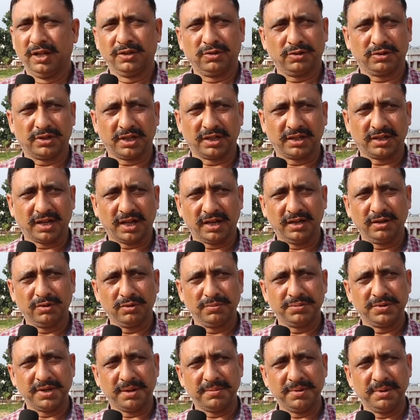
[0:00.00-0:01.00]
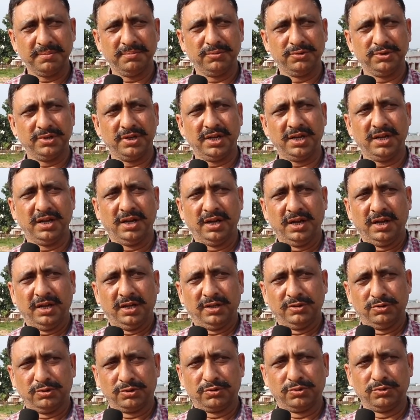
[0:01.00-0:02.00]
तो तत्कालिक रूप से अभी मुझे
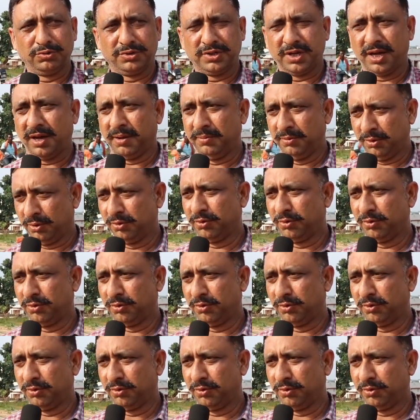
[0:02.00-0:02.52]
जो सूचना हम